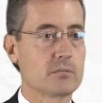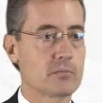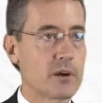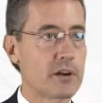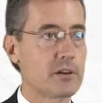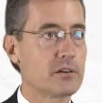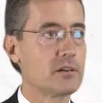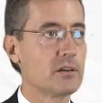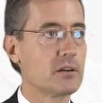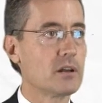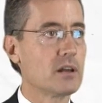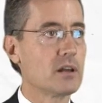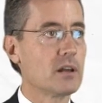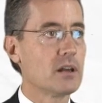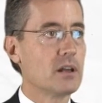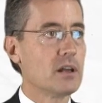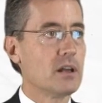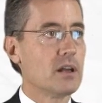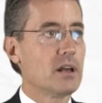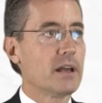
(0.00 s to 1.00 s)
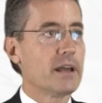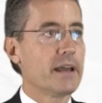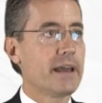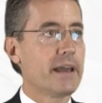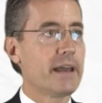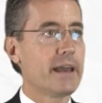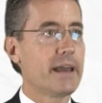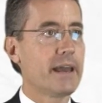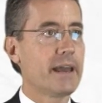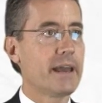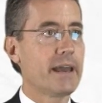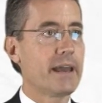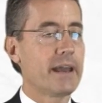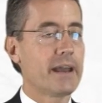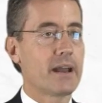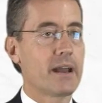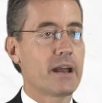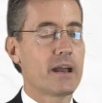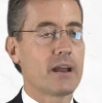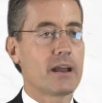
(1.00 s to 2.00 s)
Bueno, eh,
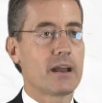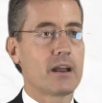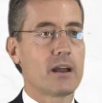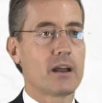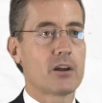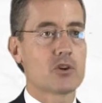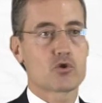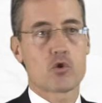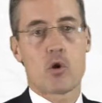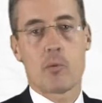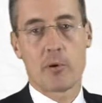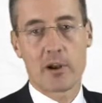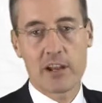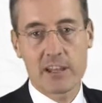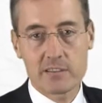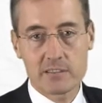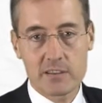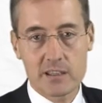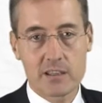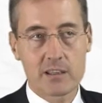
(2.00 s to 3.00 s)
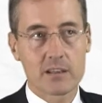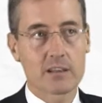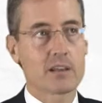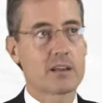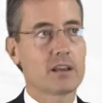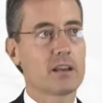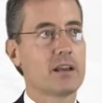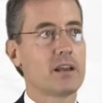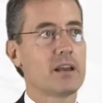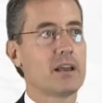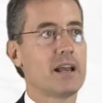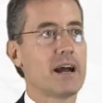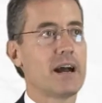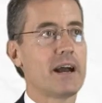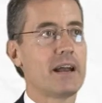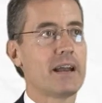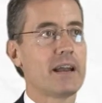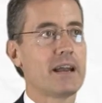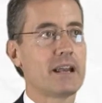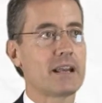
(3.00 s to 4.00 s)
su oponente
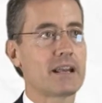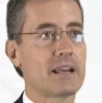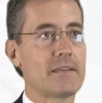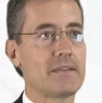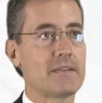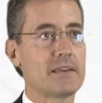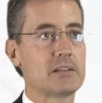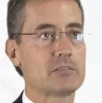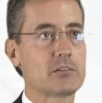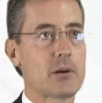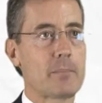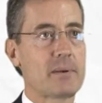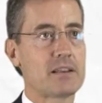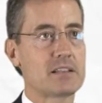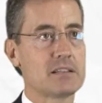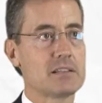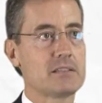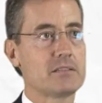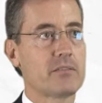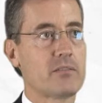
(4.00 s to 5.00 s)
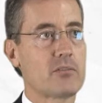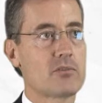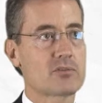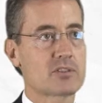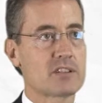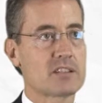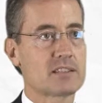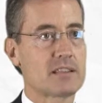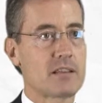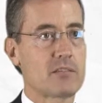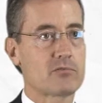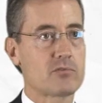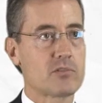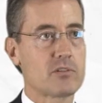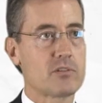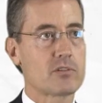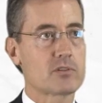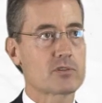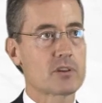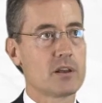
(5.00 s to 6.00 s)
era el candidato a presidente de los Estados
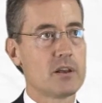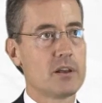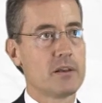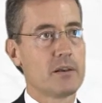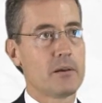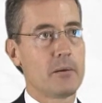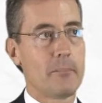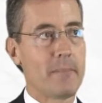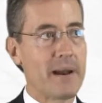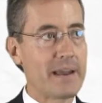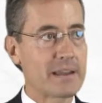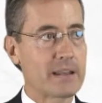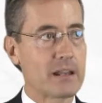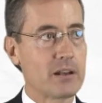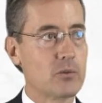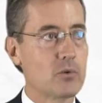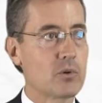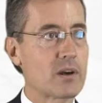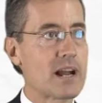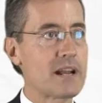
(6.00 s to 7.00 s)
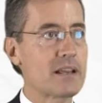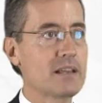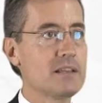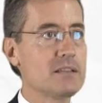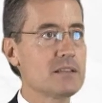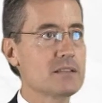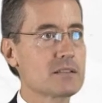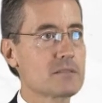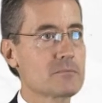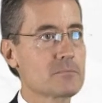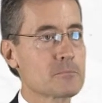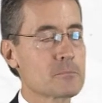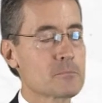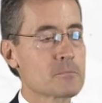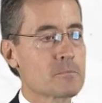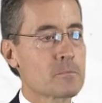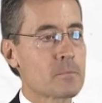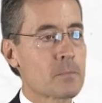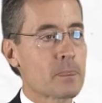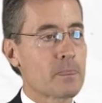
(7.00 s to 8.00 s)
Unidos, Michael Dukakis,
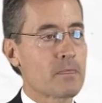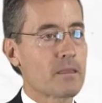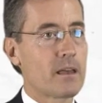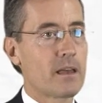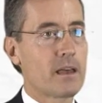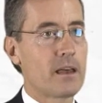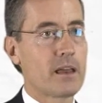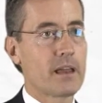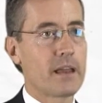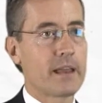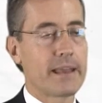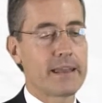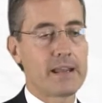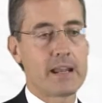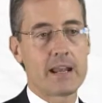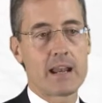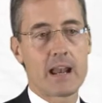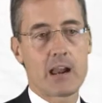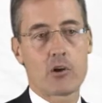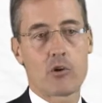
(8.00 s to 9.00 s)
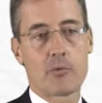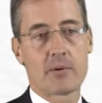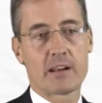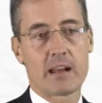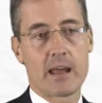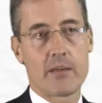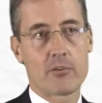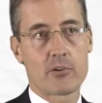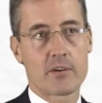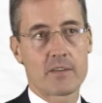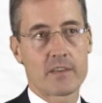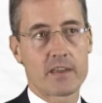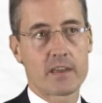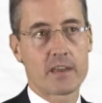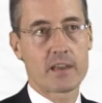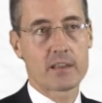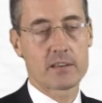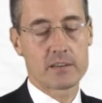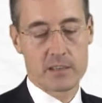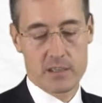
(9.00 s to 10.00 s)
eh, él era el gobernador
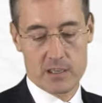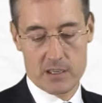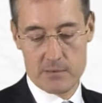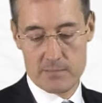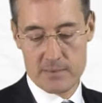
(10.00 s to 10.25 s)
de,